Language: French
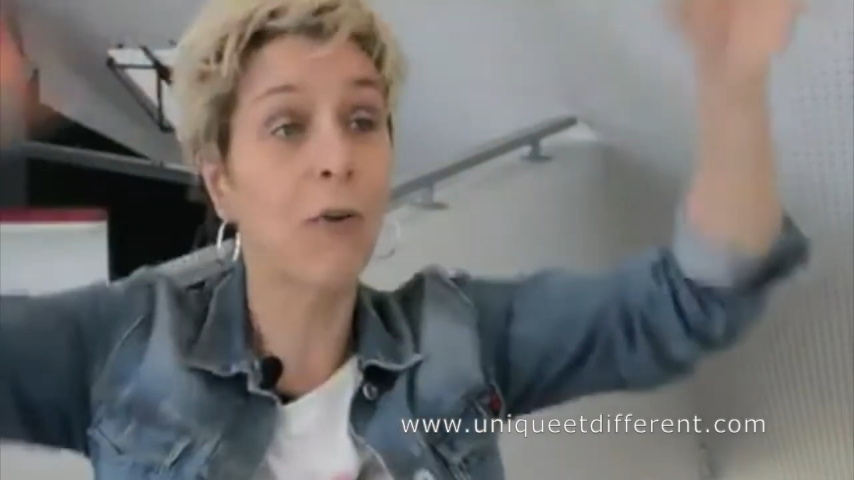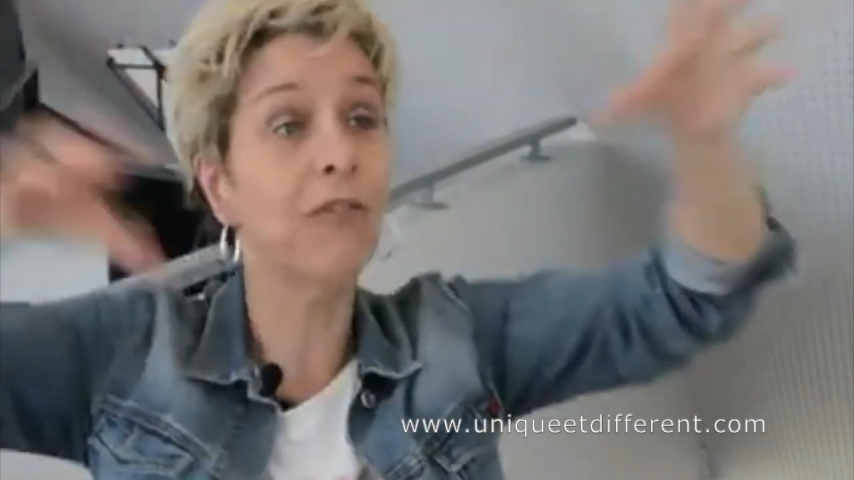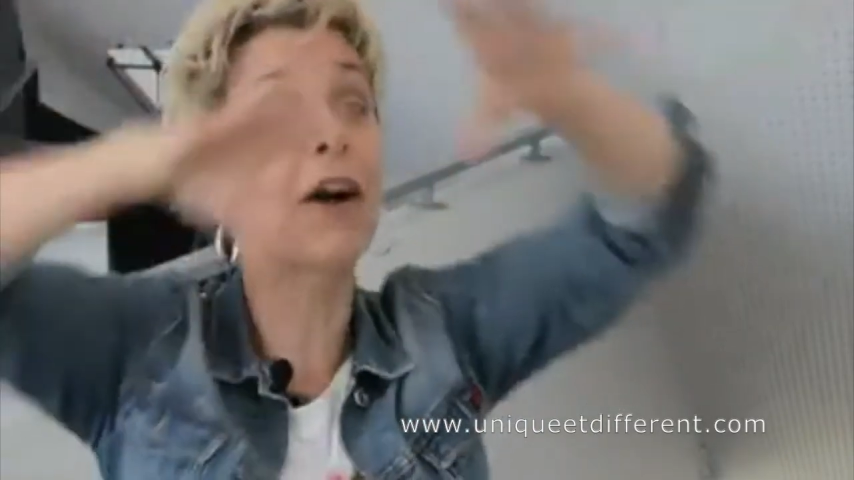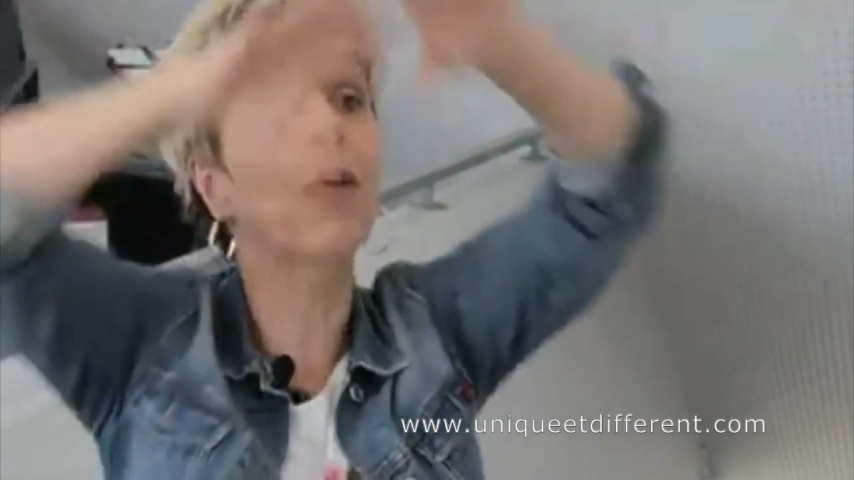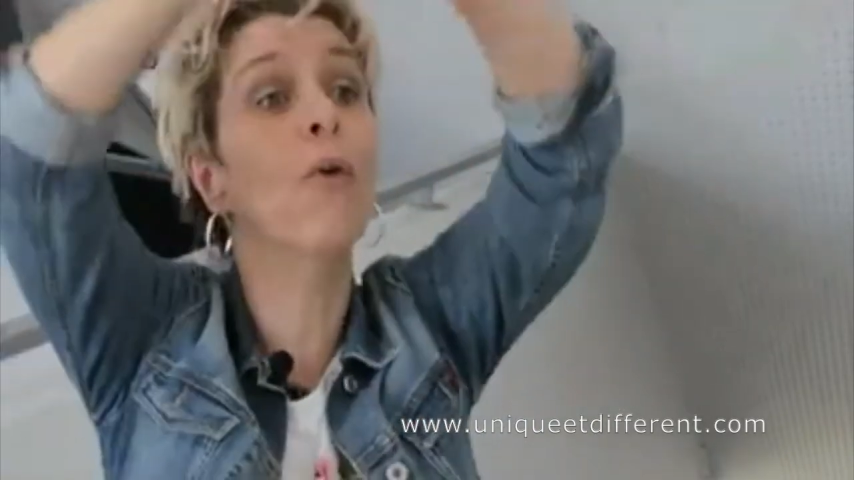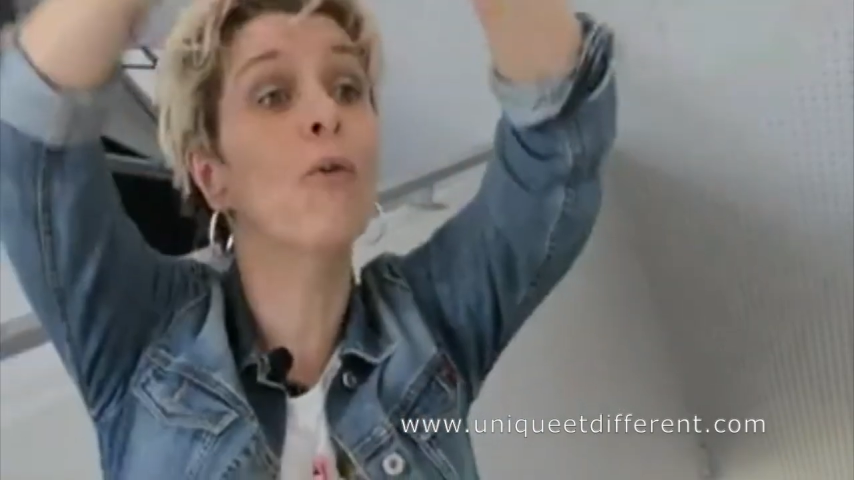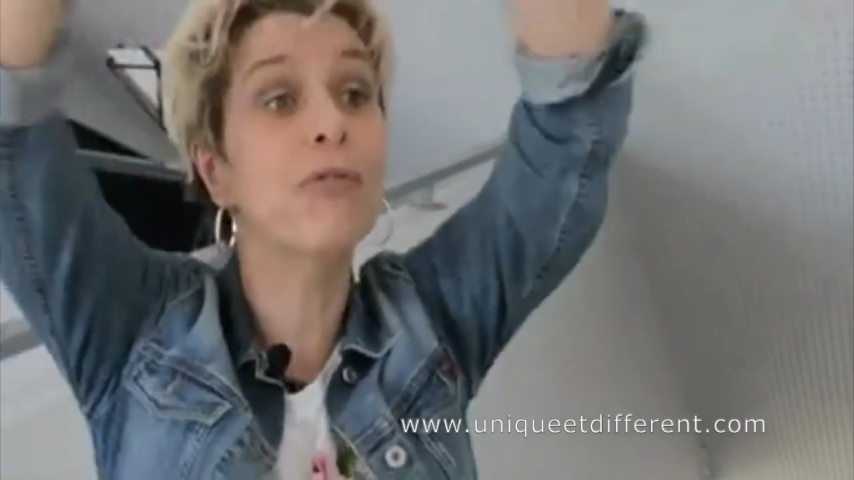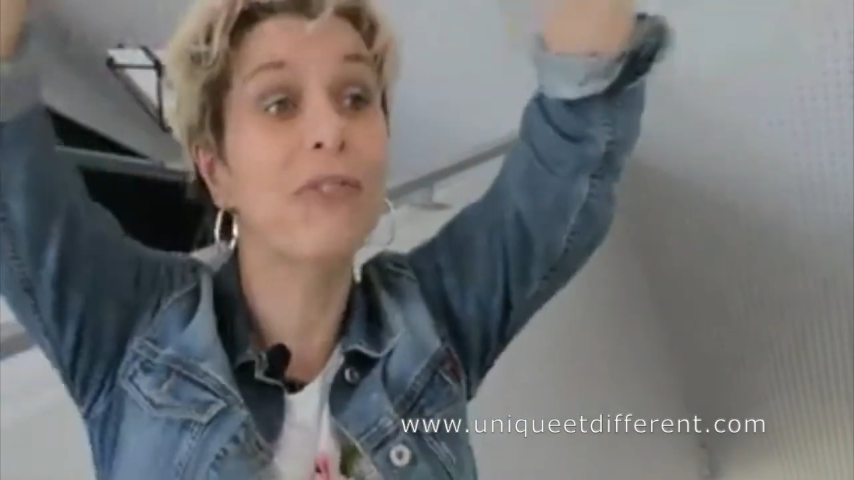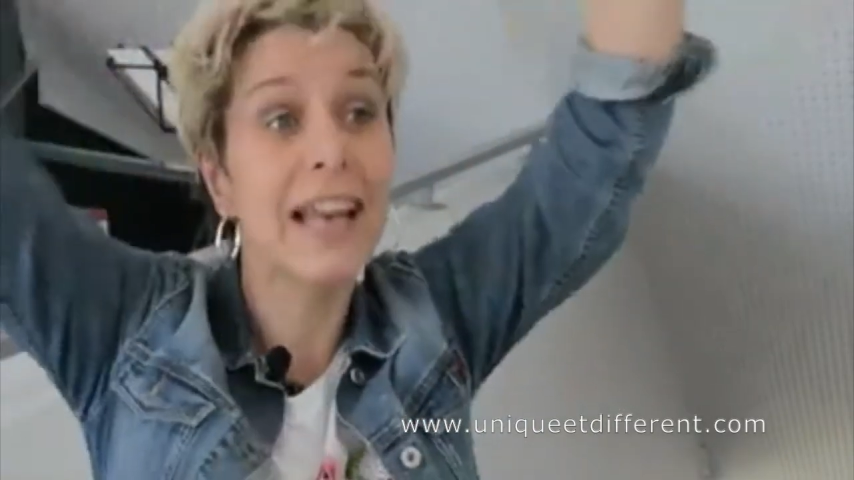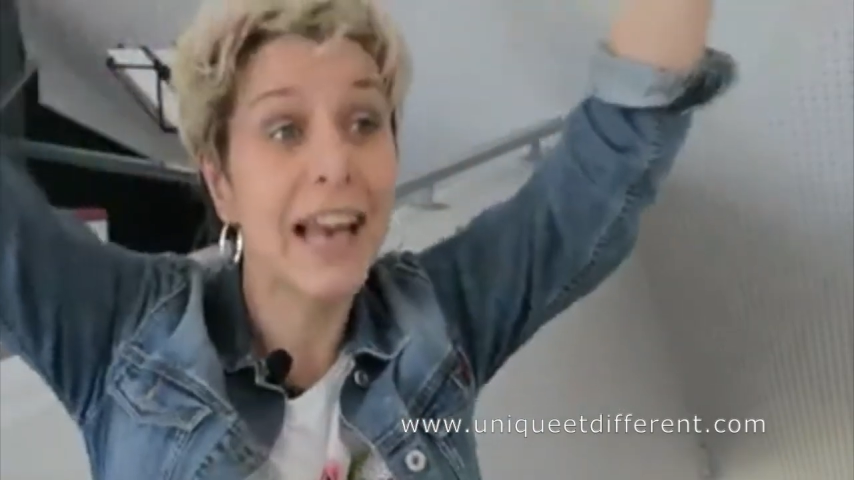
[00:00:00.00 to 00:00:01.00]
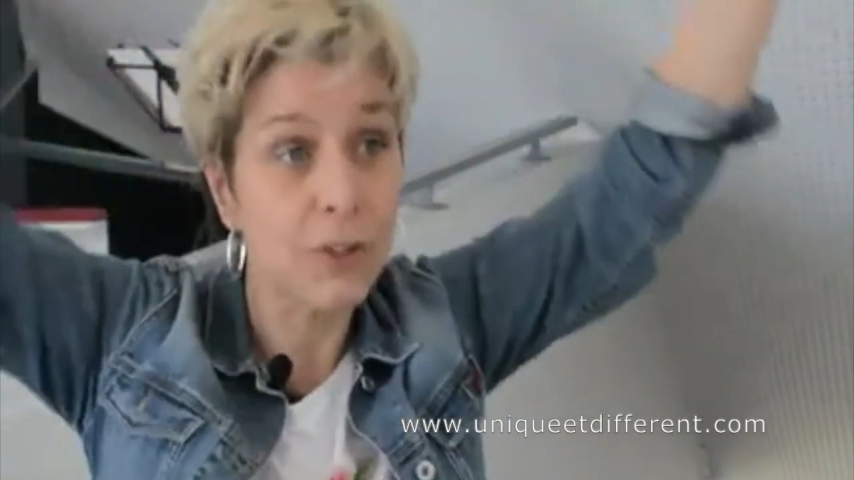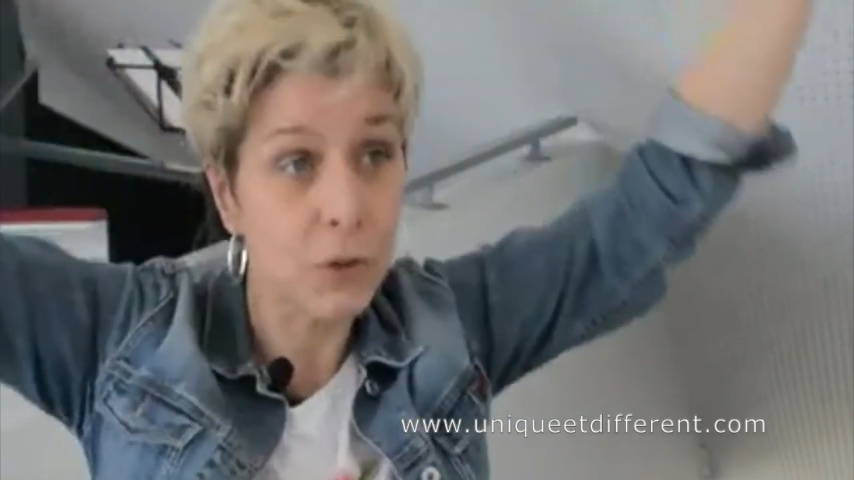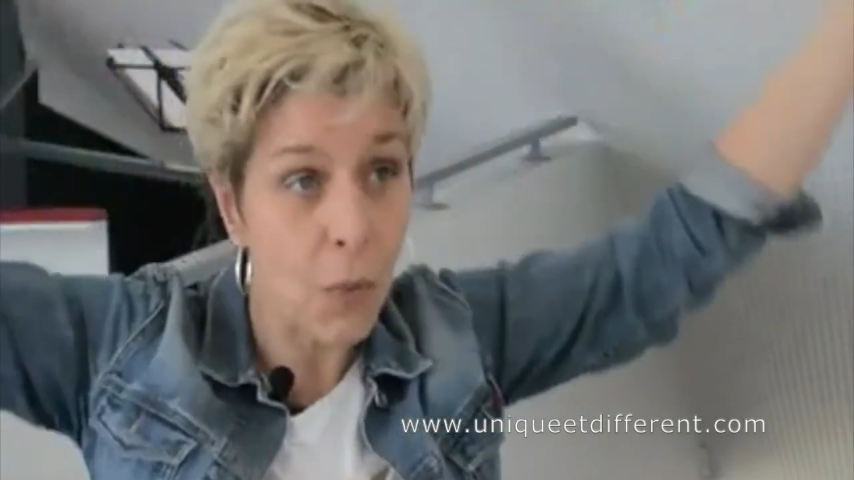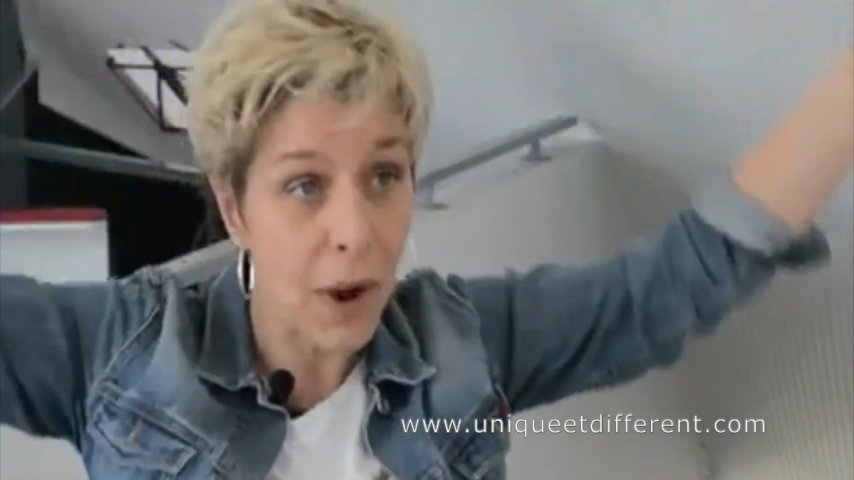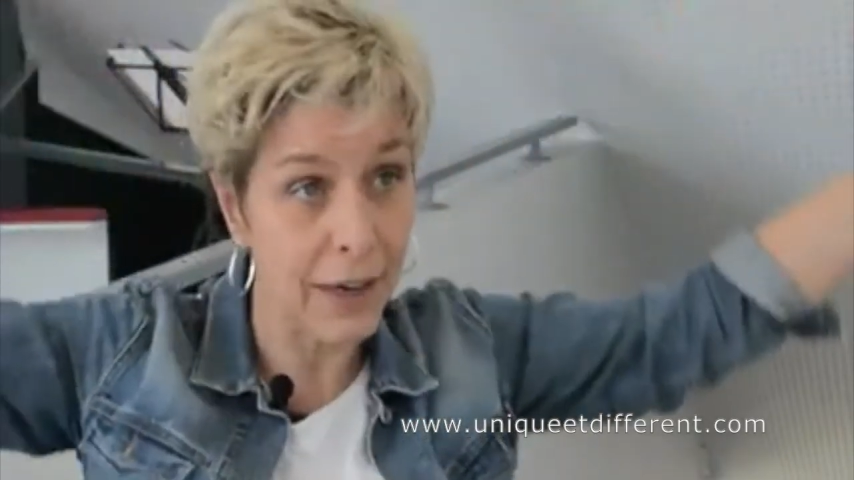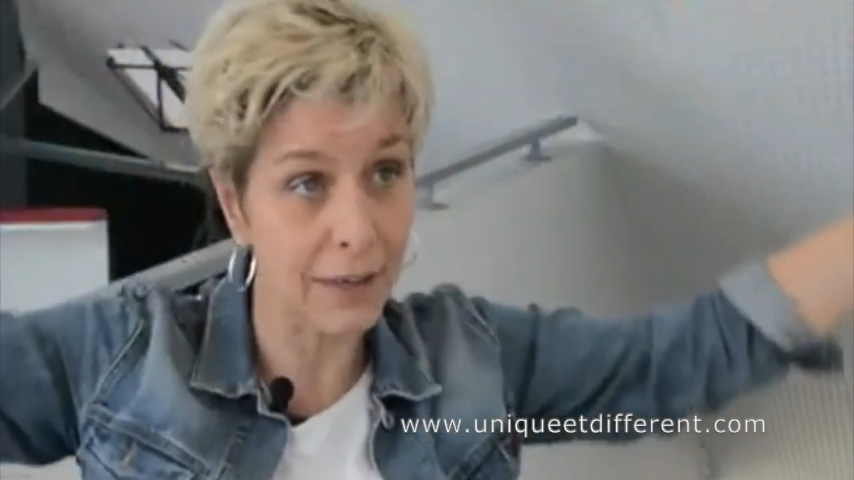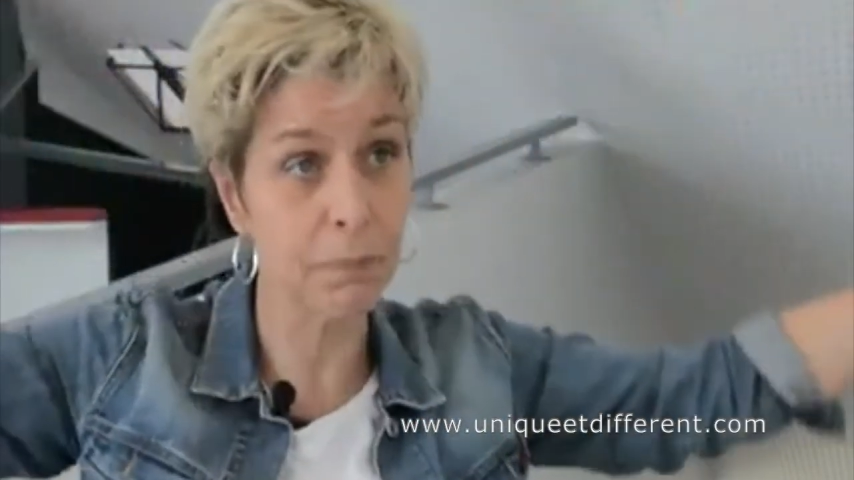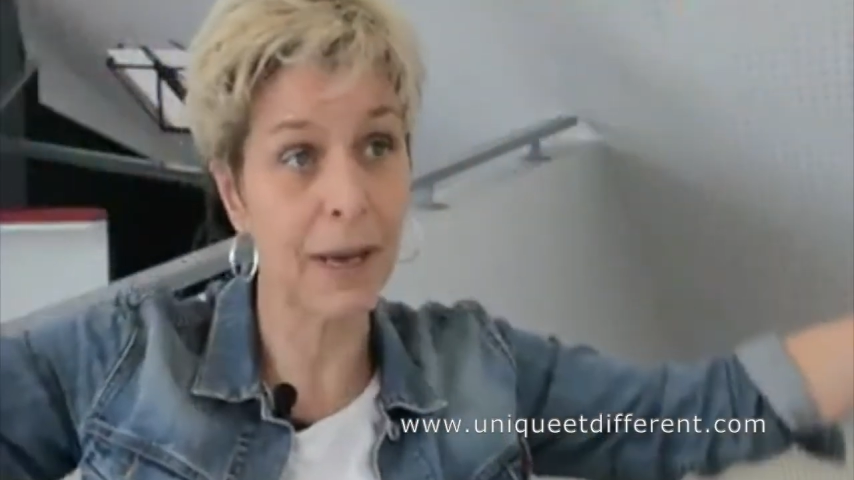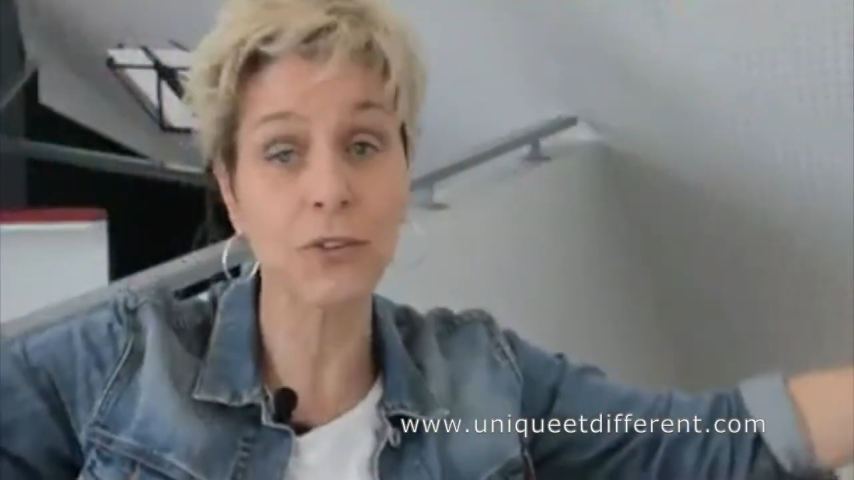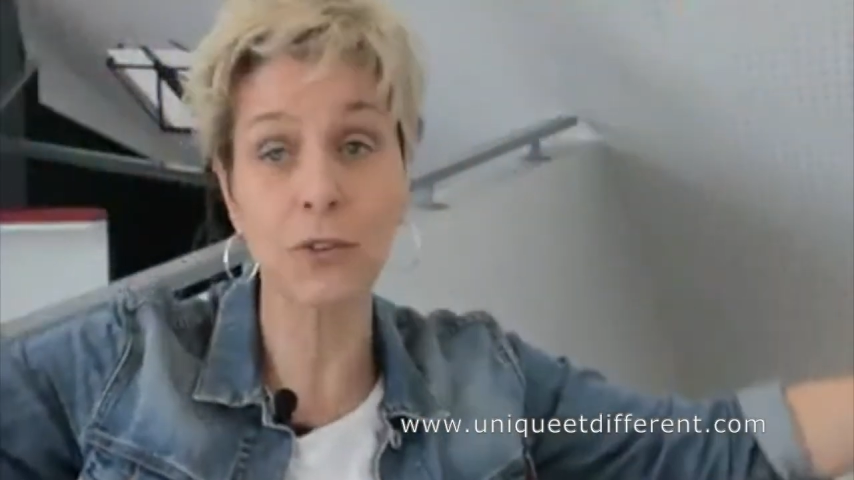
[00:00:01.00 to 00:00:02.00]
On va gonfler la toile
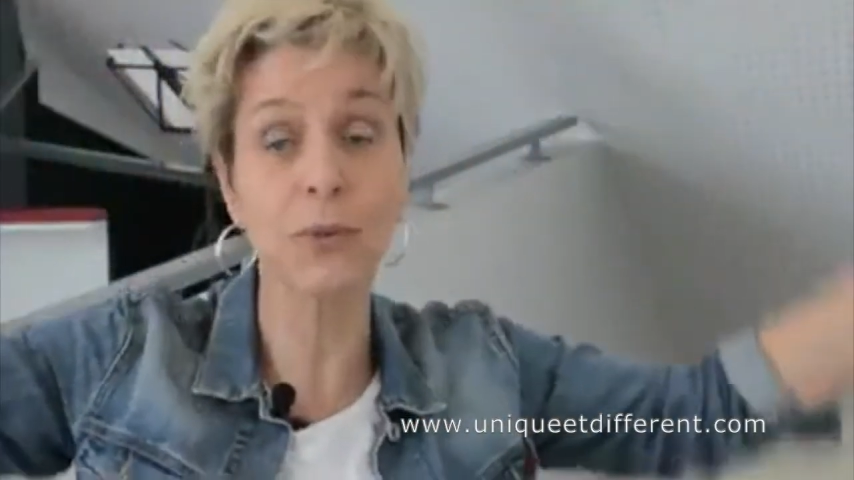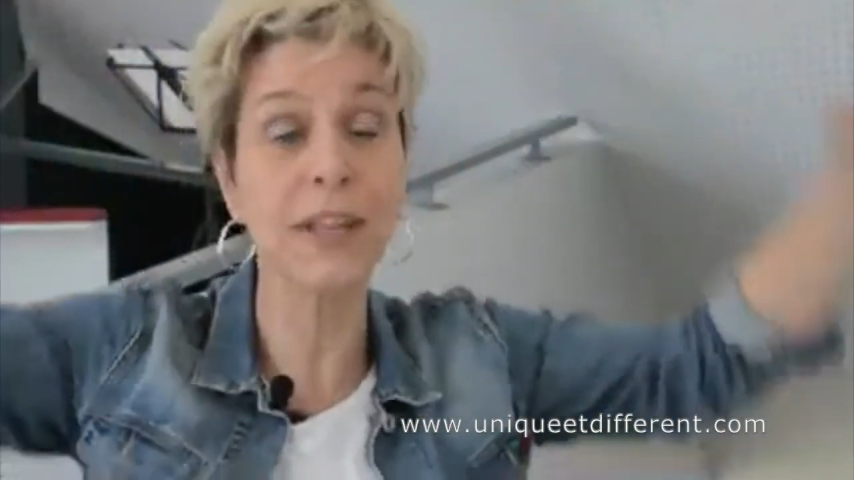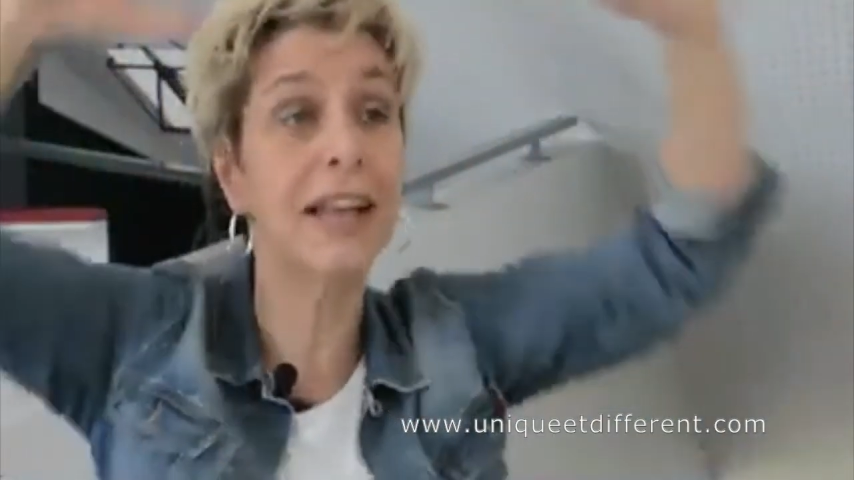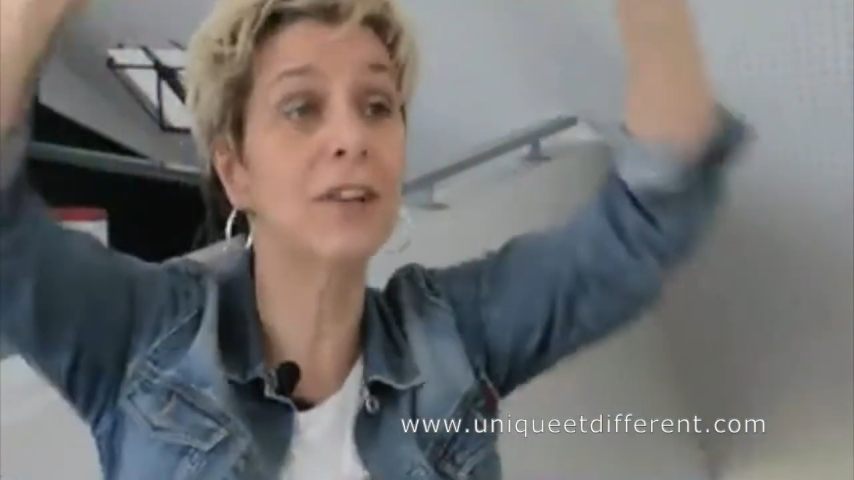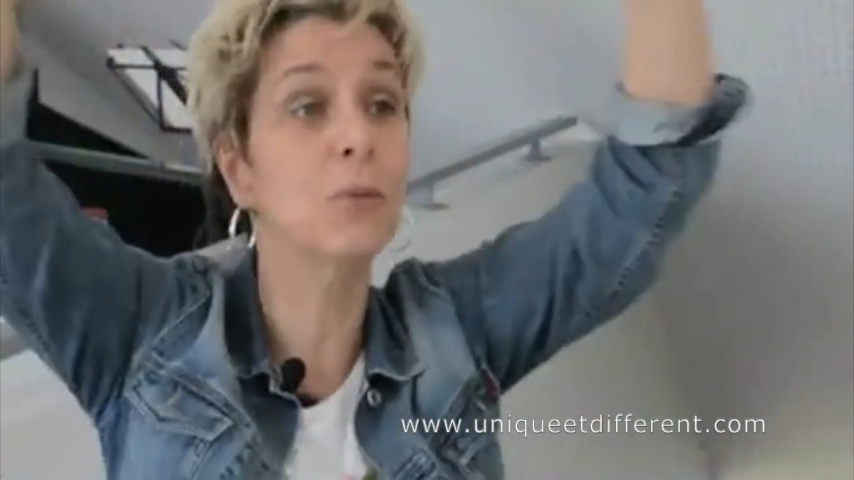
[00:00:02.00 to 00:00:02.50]
personnelle